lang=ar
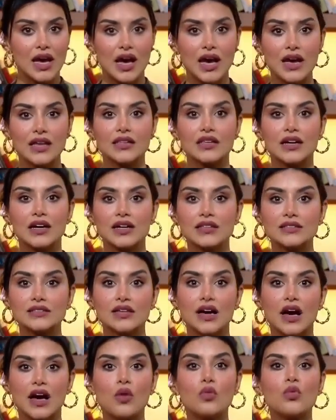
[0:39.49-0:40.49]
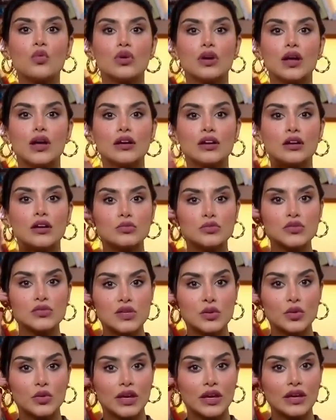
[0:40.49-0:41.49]
هذا التحول على
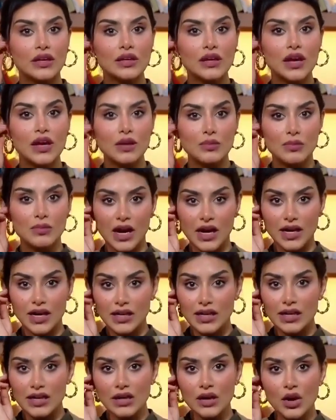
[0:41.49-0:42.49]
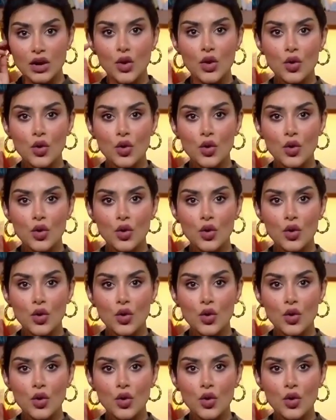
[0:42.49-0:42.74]
المستوعين المحلي